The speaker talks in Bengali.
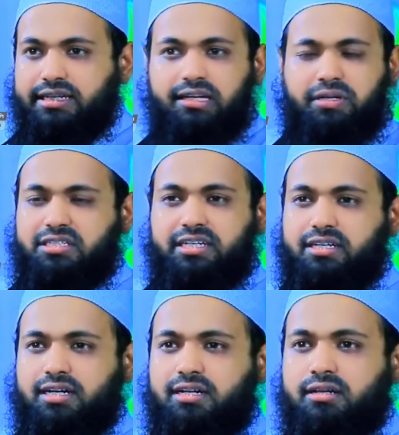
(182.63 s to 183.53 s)
এটা আবার
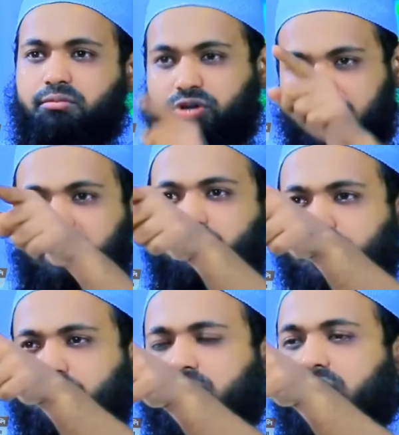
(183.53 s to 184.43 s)
ঠিক না বুখারির
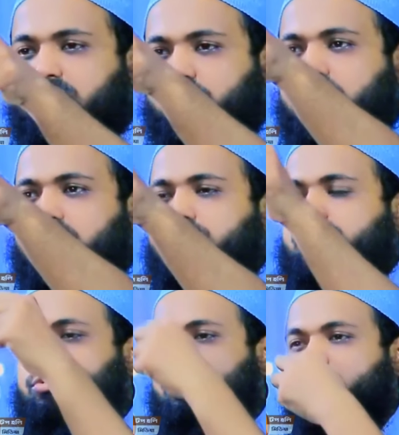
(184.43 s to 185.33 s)
বর্ণনা কলা
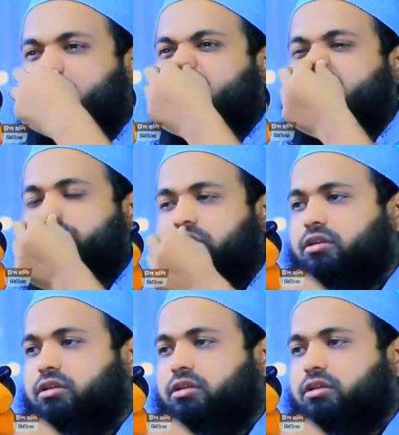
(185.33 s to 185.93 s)
রসুল্লাহ